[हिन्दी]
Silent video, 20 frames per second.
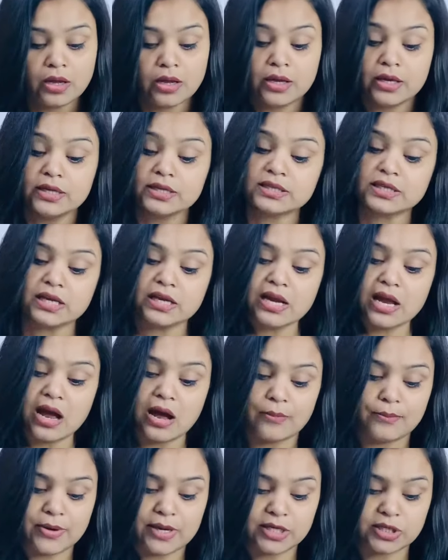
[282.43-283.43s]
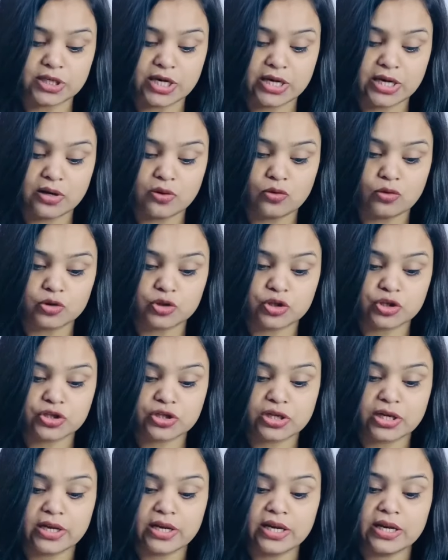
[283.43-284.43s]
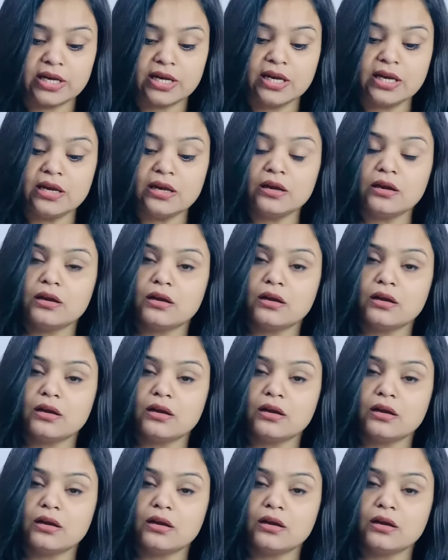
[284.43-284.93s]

इसके लिए हमेशा ये कोशिश करें कि